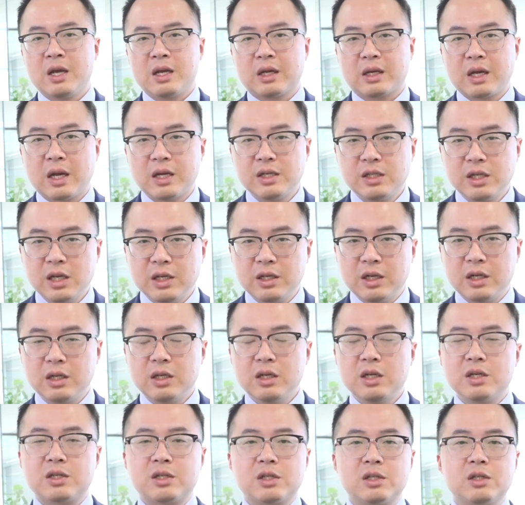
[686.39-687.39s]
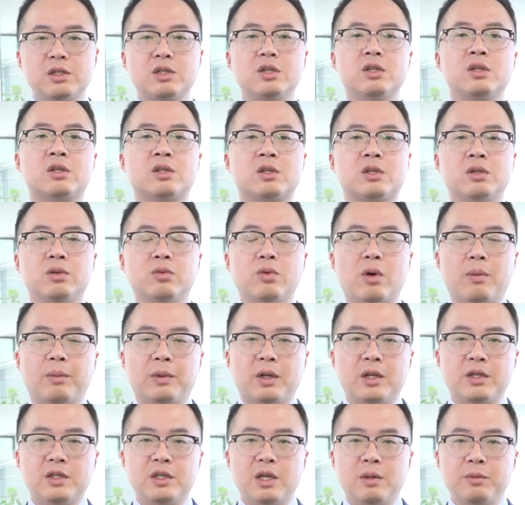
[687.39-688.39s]
感谢您一直支持我
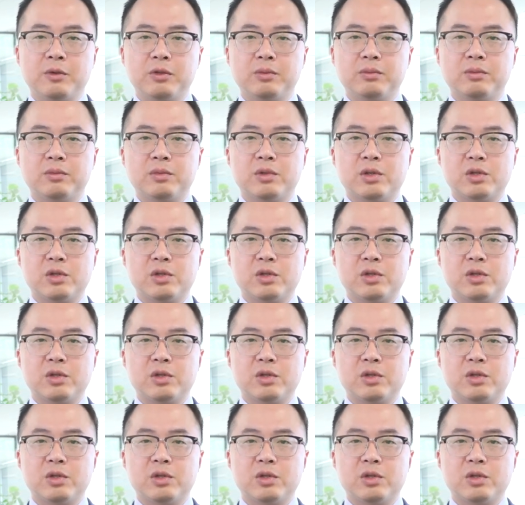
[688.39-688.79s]
们的节目。